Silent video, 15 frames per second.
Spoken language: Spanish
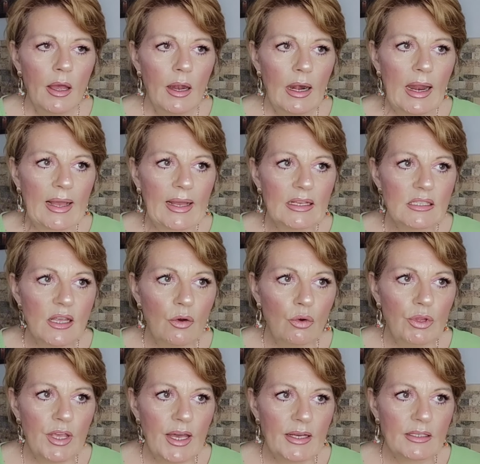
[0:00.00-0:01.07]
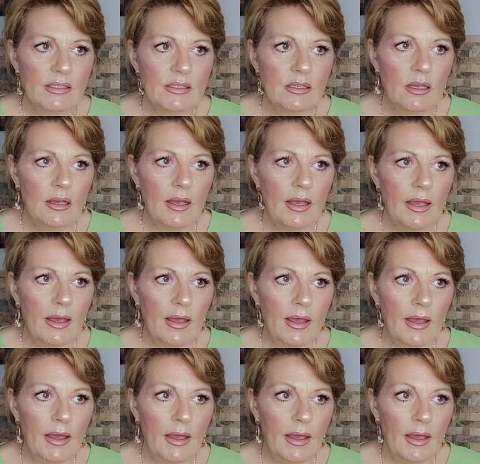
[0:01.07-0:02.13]
Lacas de uñas,
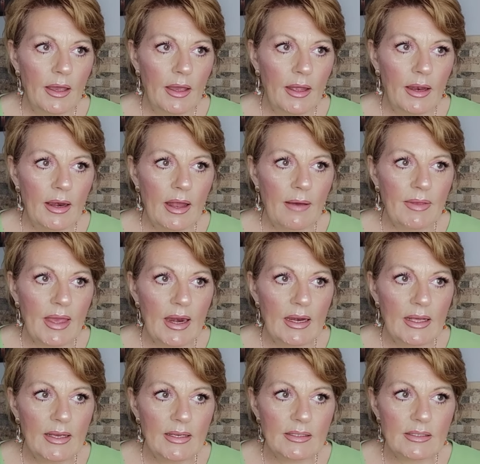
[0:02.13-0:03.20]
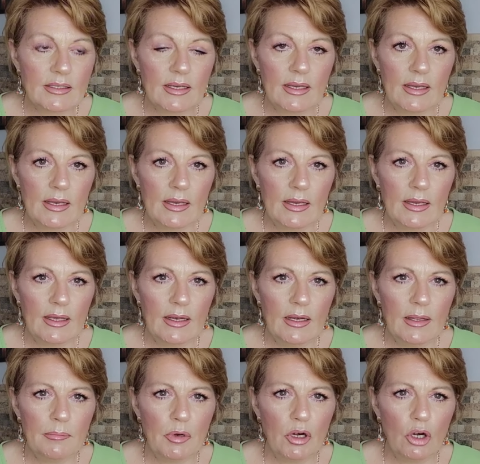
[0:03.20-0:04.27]
eh, labiales eh,
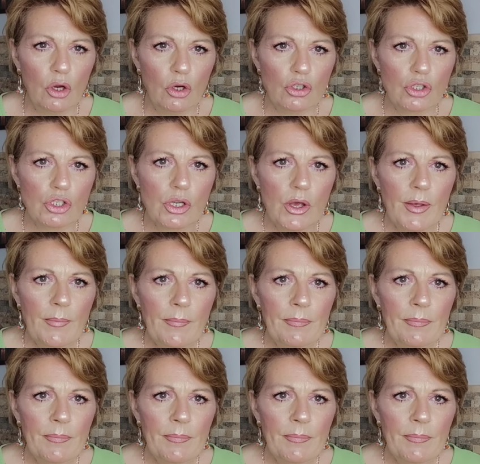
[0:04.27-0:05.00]
lip gloss